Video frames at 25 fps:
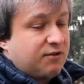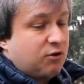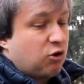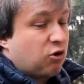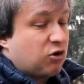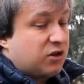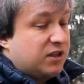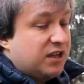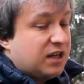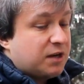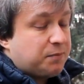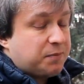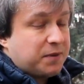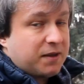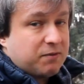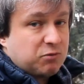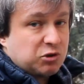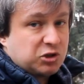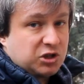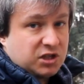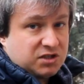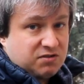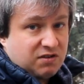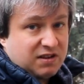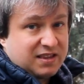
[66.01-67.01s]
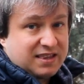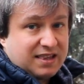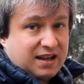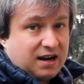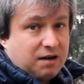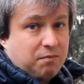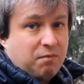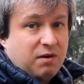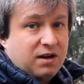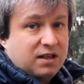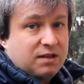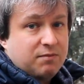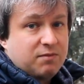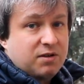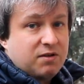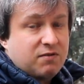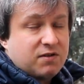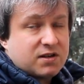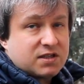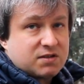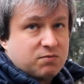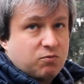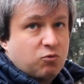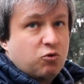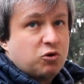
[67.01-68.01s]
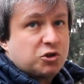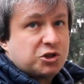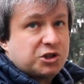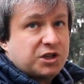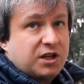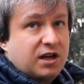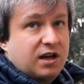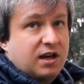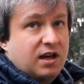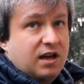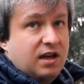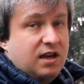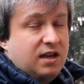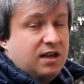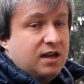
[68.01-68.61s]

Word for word: Говорю книг, потому что назвать это романом невозможно,